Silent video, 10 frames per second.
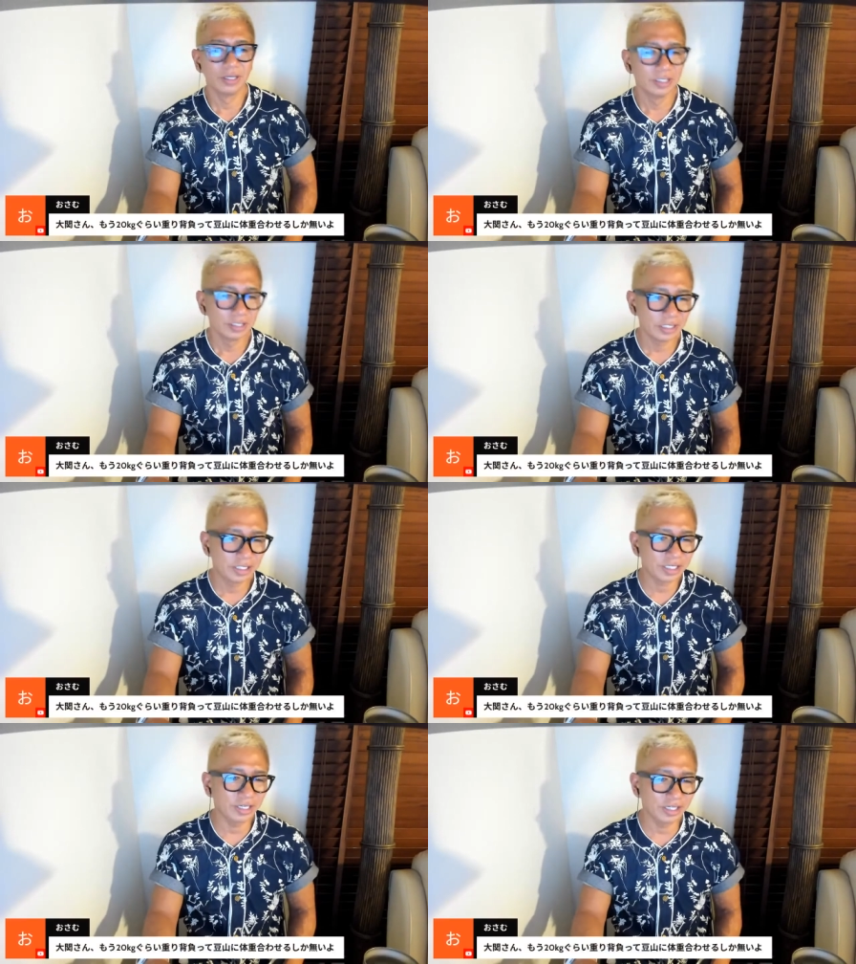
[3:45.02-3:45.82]
に
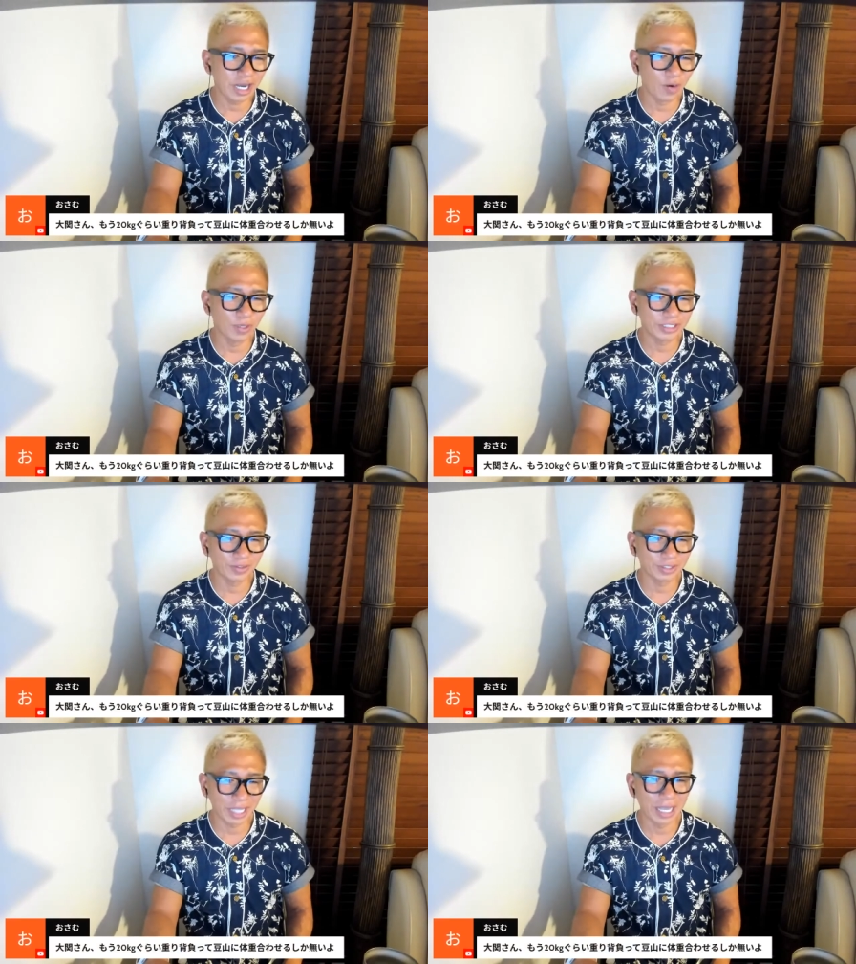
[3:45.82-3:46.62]
じゅっキロぐらい重り背
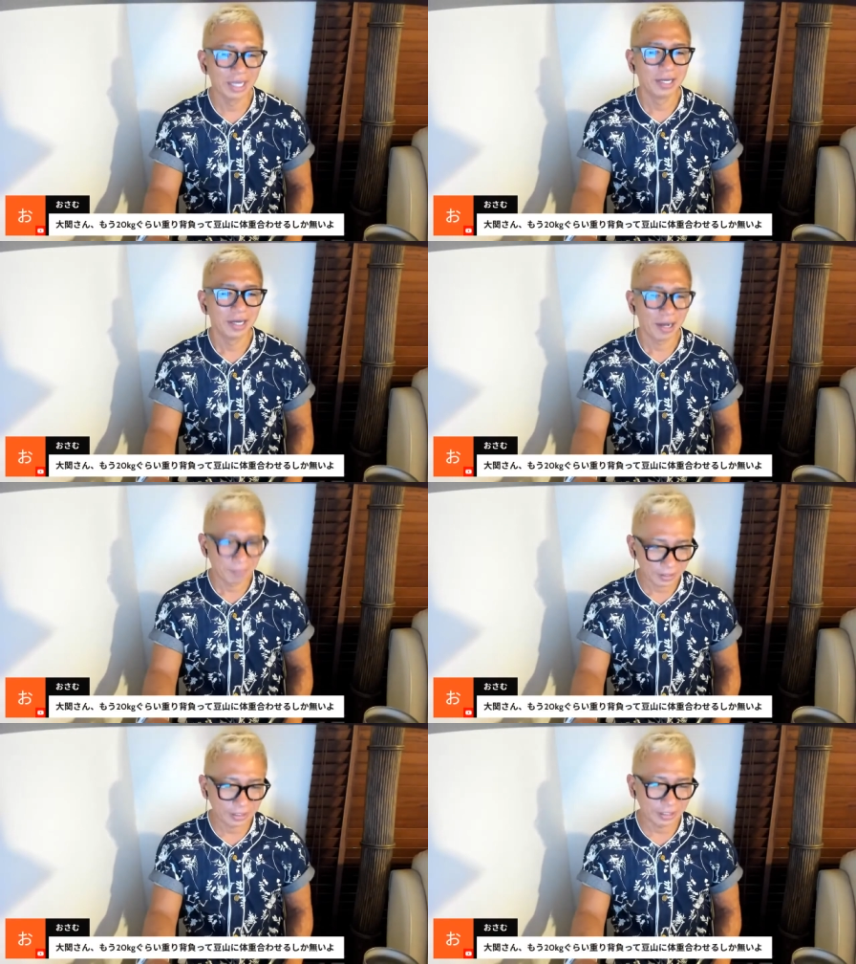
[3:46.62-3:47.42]
負って、あ、
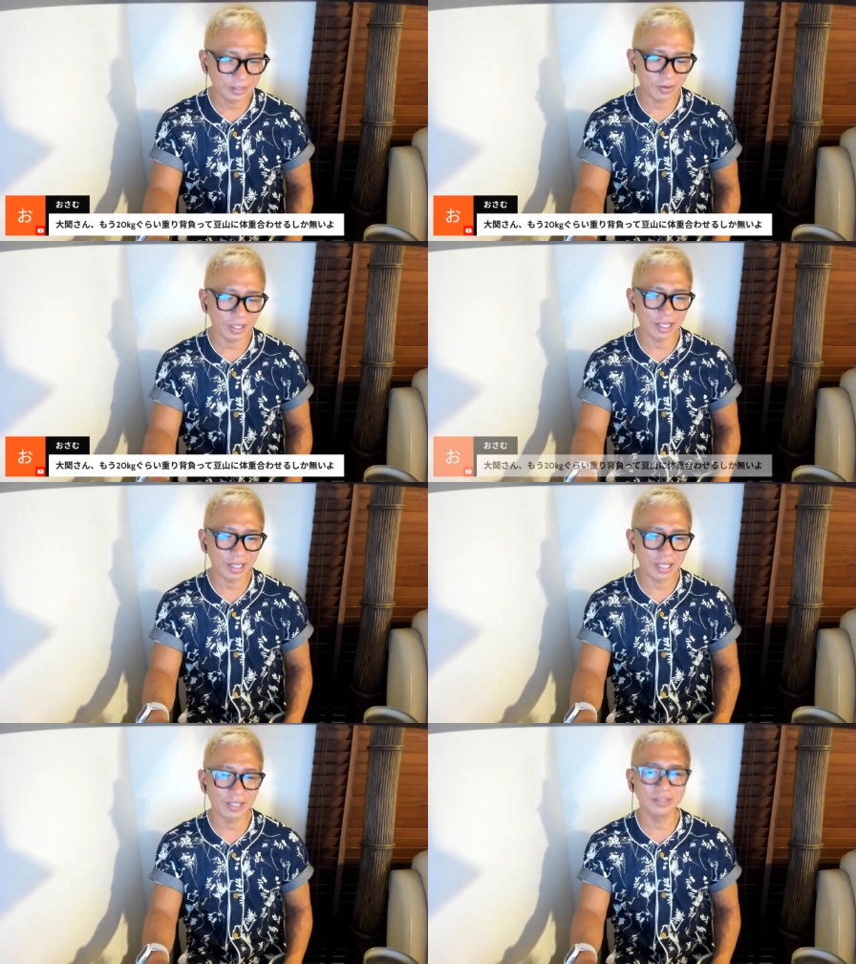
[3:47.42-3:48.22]
別にそれで
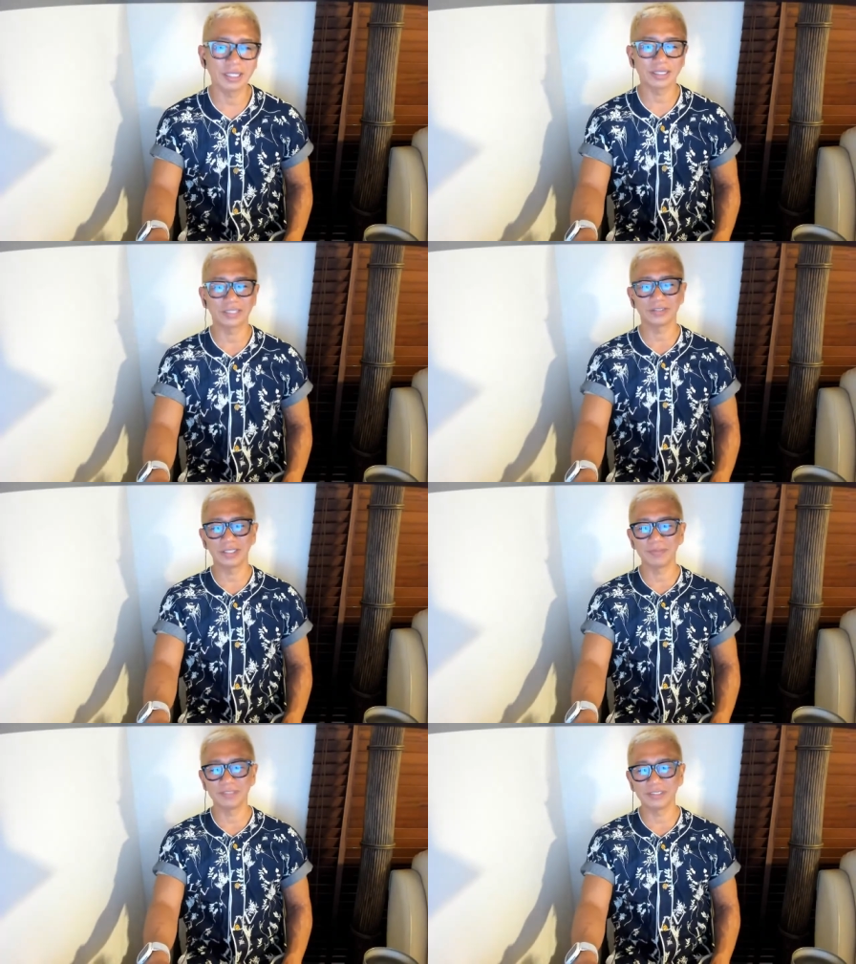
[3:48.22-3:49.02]
できるんだったらそれ
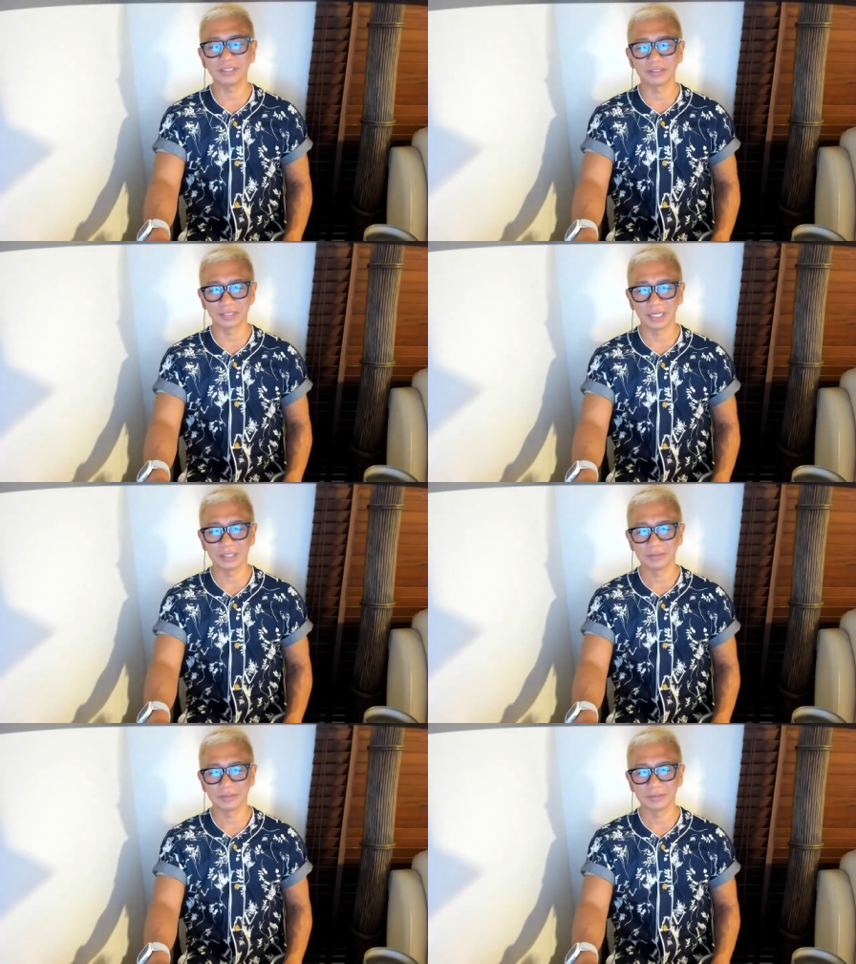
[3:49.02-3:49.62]
でもいいですけどね。